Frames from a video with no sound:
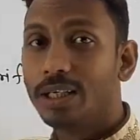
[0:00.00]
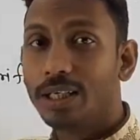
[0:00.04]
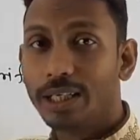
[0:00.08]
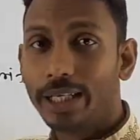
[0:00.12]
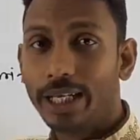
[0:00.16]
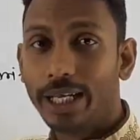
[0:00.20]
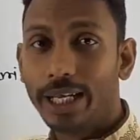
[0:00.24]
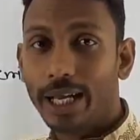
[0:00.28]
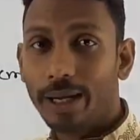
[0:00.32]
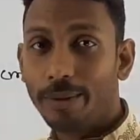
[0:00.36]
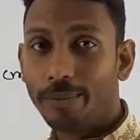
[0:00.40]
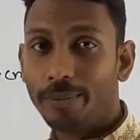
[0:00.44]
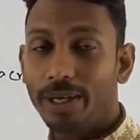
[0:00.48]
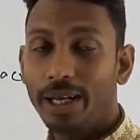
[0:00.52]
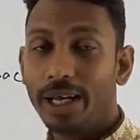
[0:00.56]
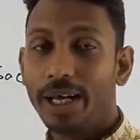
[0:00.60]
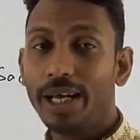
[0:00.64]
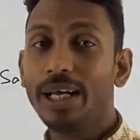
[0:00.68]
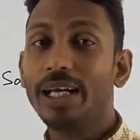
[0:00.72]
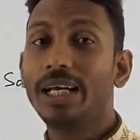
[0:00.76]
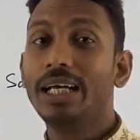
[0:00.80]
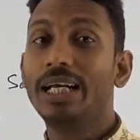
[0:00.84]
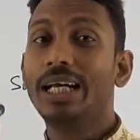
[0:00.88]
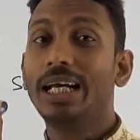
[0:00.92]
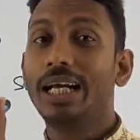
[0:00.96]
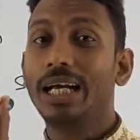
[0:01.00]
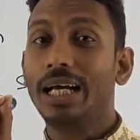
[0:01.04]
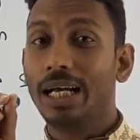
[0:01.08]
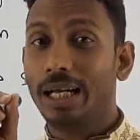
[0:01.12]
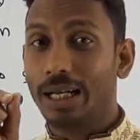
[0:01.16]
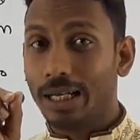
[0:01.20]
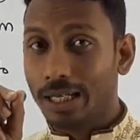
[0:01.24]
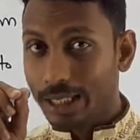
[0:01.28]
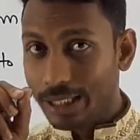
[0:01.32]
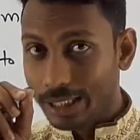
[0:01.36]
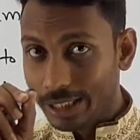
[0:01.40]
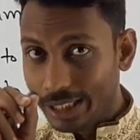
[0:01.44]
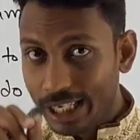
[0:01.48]
কে আমরা
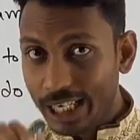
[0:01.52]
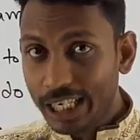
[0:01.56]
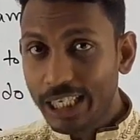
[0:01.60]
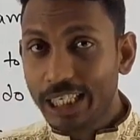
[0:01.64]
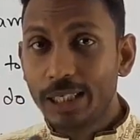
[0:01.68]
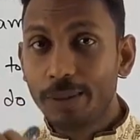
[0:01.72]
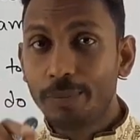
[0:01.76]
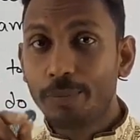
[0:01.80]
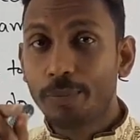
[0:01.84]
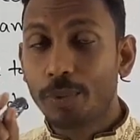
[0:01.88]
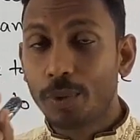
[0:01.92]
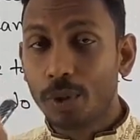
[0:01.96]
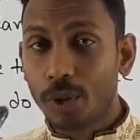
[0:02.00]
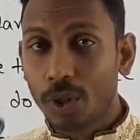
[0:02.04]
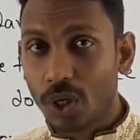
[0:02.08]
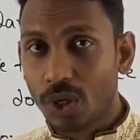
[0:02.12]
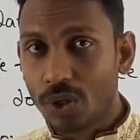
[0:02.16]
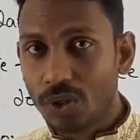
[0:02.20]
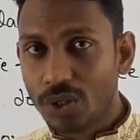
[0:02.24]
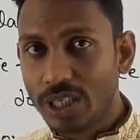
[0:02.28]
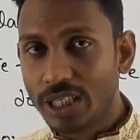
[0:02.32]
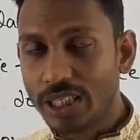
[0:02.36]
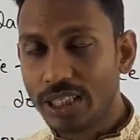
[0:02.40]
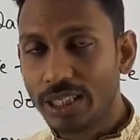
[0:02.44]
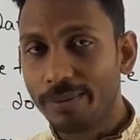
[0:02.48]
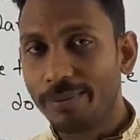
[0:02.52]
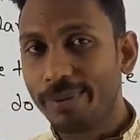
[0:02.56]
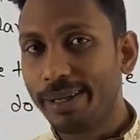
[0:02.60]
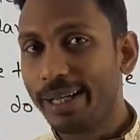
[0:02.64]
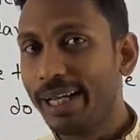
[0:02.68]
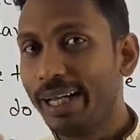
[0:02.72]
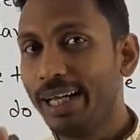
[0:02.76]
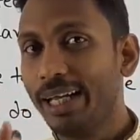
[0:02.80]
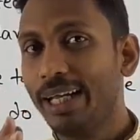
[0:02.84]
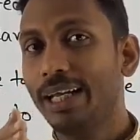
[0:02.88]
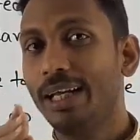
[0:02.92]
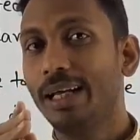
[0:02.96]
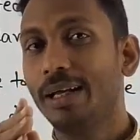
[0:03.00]
রিলেটিভ প্রোনাউন হিসেবে
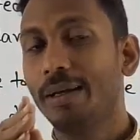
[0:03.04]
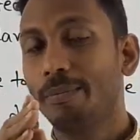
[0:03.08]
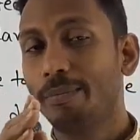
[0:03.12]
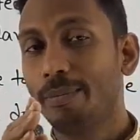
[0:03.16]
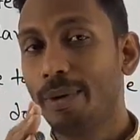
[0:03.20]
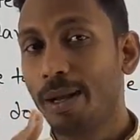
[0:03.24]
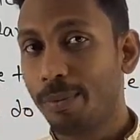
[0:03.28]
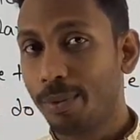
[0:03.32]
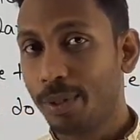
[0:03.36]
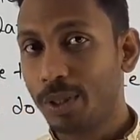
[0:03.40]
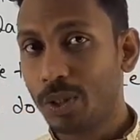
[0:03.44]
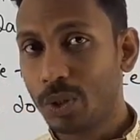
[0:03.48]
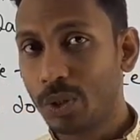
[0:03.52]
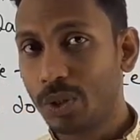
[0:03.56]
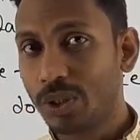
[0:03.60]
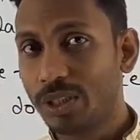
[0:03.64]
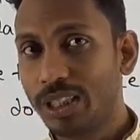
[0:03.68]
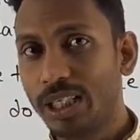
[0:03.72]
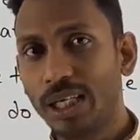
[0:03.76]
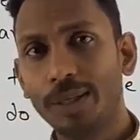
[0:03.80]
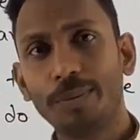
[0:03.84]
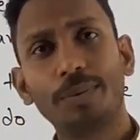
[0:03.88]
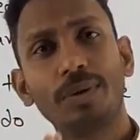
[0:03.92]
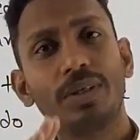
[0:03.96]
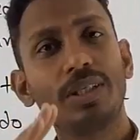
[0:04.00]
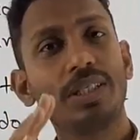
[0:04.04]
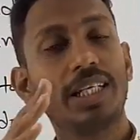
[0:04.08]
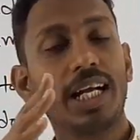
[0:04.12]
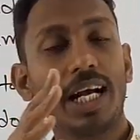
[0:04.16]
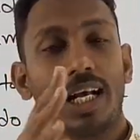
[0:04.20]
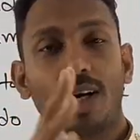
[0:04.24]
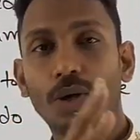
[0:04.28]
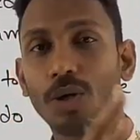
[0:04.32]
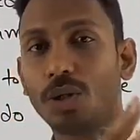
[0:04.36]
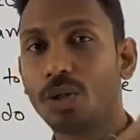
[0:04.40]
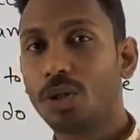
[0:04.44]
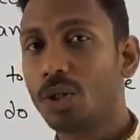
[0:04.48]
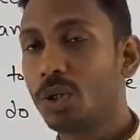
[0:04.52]
ব্যবহার করছি এবং যার
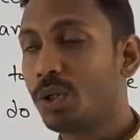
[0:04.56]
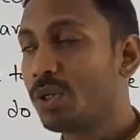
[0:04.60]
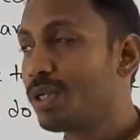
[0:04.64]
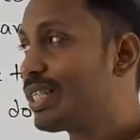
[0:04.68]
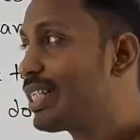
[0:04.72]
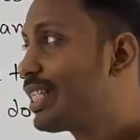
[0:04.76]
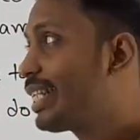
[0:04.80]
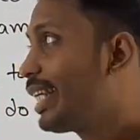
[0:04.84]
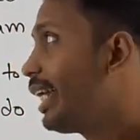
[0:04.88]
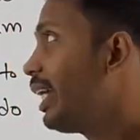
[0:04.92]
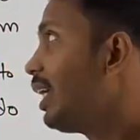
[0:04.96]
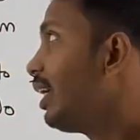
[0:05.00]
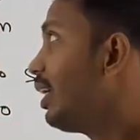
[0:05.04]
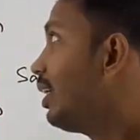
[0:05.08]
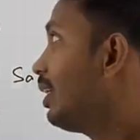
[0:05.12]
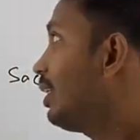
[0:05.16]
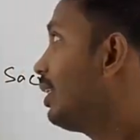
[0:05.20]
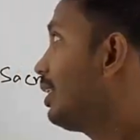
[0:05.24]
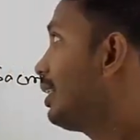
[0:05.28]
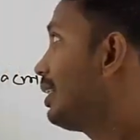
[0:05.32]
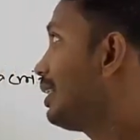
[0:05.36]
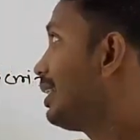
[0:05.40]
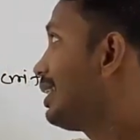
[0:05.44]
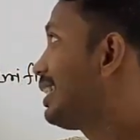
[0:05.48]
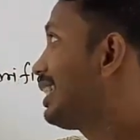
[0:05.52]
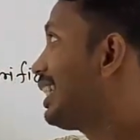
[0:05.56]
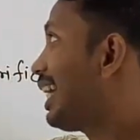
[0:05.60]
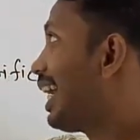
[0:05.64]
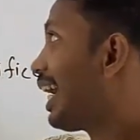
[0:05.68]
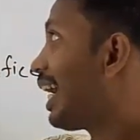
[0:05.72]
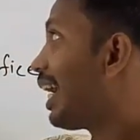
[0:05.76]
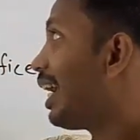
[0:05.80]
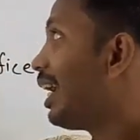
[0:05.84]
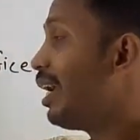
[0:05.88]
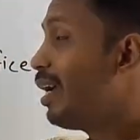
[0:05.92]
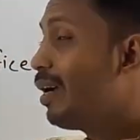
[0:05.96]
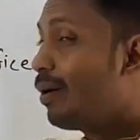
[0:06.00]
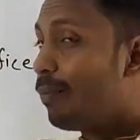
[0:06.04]
অর্থ হচ্ছে যা
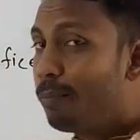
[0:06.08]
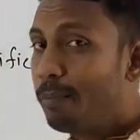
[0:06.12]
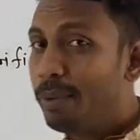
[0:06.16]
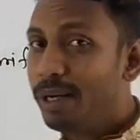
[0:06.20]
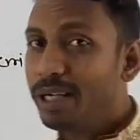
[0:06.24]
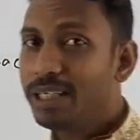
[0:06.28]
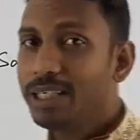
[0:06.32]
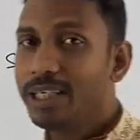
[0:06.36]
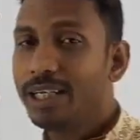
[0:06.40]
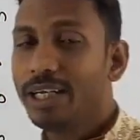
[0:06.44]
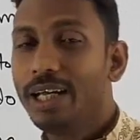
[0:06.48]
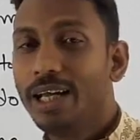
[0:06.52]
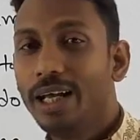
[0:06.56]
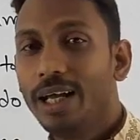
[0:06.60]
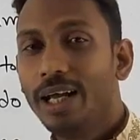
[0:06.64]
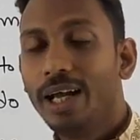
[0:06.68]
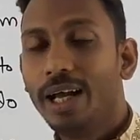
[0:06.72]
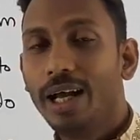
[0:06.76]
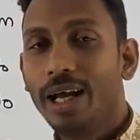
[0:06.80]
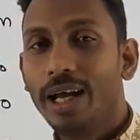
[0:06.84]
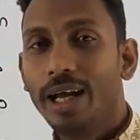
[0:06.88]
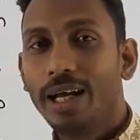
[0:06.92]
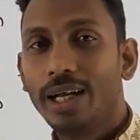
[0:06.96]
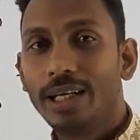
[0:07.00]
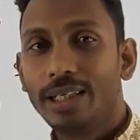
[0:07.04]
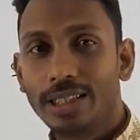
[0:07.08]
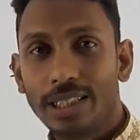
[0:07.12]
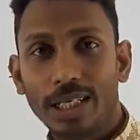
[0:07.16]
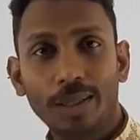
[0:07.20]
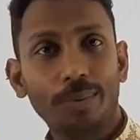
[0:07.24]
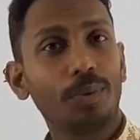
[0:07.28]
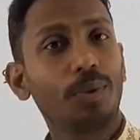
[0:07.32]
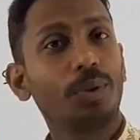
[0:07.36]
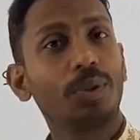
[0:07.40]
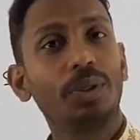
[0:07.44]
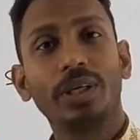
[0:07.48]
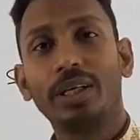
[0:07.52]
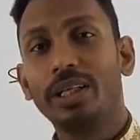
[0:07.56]
বাট
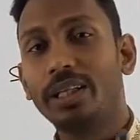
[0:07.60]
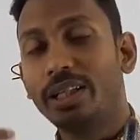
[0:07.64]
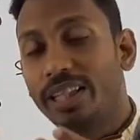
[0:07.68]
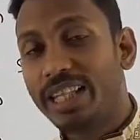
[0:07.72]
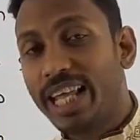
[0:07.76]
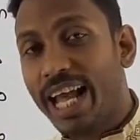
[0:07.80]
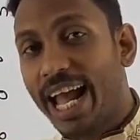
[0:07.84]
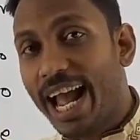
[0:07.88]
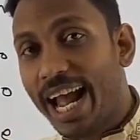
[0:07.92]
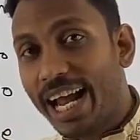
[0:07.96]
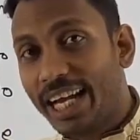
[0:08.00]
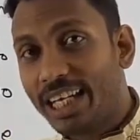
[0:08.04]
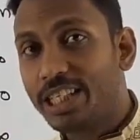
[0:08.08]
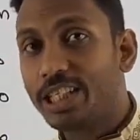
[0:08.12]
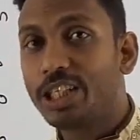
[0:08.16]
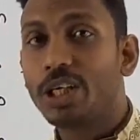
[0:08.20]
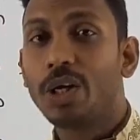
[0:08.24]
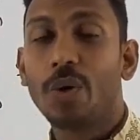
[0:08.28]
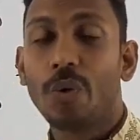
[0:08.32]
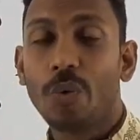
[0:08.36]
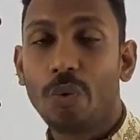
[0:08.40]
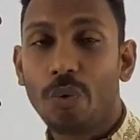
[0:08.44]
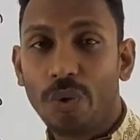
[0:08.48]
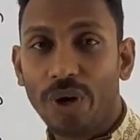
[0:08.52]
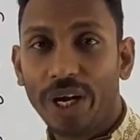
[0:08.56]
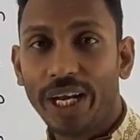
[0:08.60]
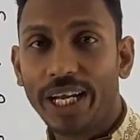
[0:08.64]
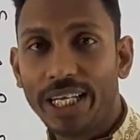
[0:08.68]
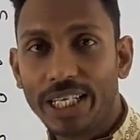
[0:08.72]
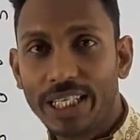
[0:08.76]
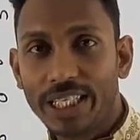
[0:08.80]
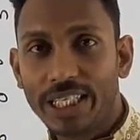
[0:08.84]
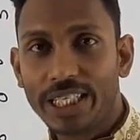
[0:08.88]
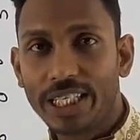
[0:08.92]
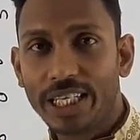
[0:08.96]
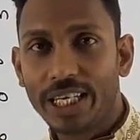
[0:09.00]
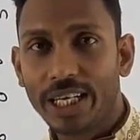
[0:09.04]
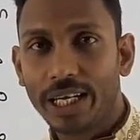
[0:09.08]
যেমন দ্যাট
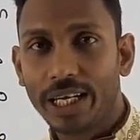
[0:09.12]
উইচ